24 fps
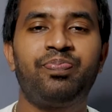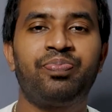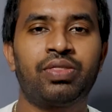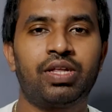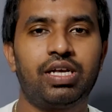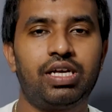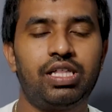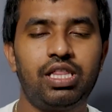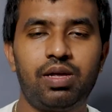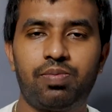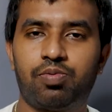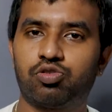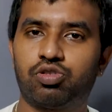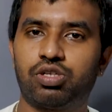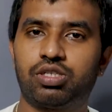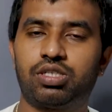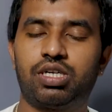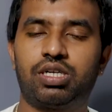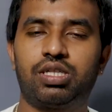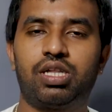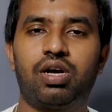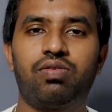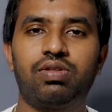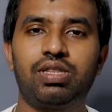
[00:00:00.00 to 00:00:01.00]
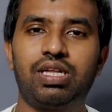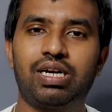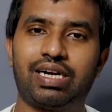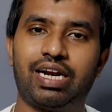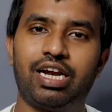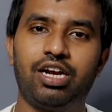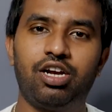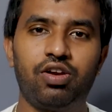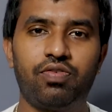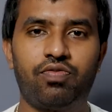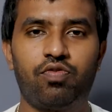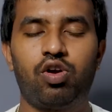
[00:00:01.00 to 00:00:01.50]
இந்த ப்ரொசஸர் தான் வந்து ரெண்டு
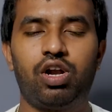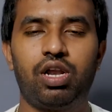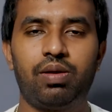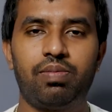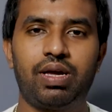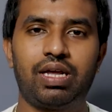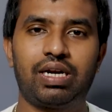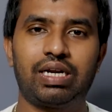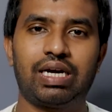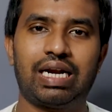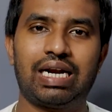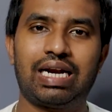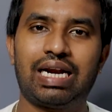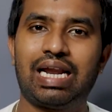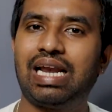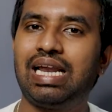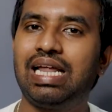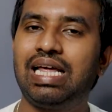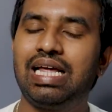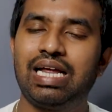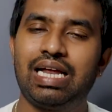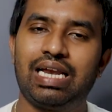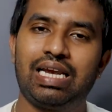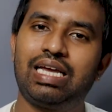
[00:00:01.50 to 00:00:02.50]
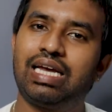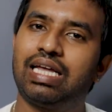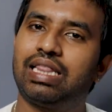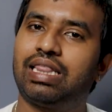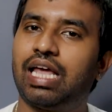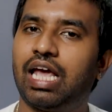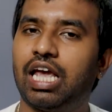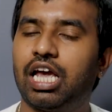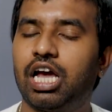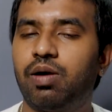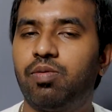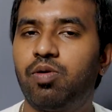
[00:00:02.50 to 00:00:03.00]
போன்லயுமே இருக்கிறதுனால நீங்க
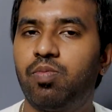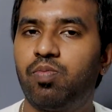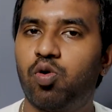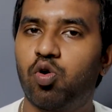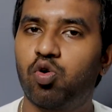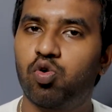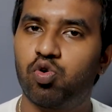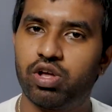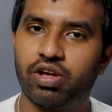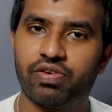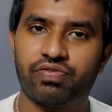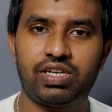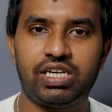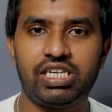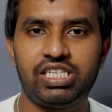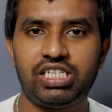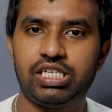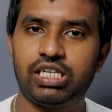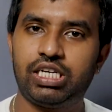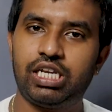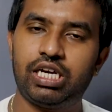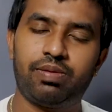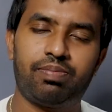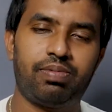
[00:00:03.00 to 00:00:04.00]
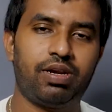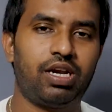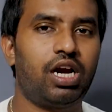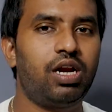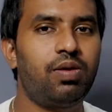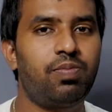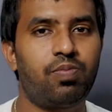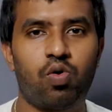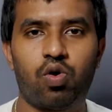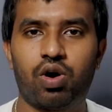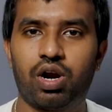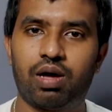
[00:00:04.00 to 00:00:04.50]
தயங்காம போக்கோ எஃப் த்ரீ ஜிடி பின்னாடி
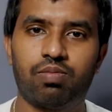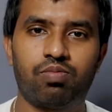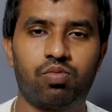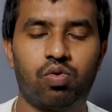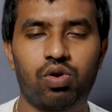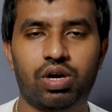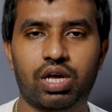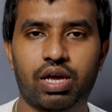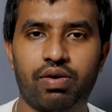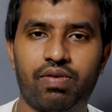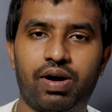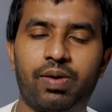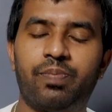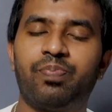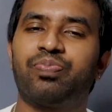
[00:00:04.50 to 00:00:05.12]
போகலாம் ஓகேவா